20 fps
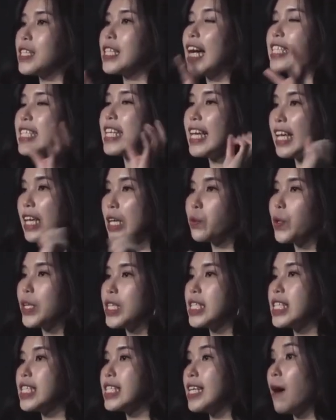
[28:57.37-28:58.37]
它在英文
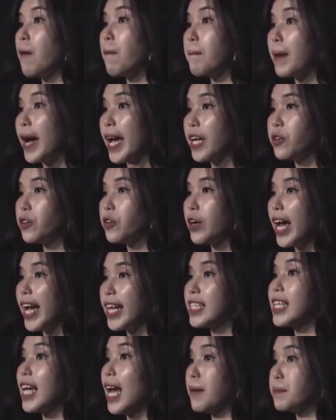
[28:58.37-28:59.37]
是叫 Micro
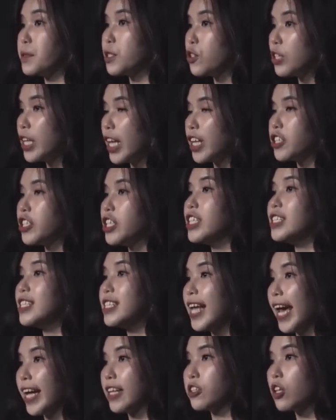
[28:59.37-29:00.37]
Encapsulation
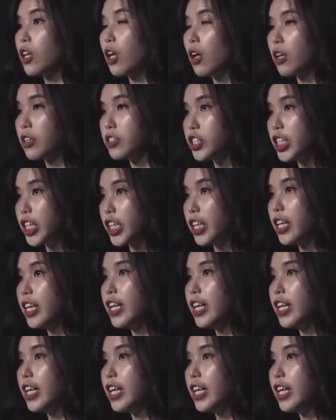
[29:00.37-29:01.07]
Technology，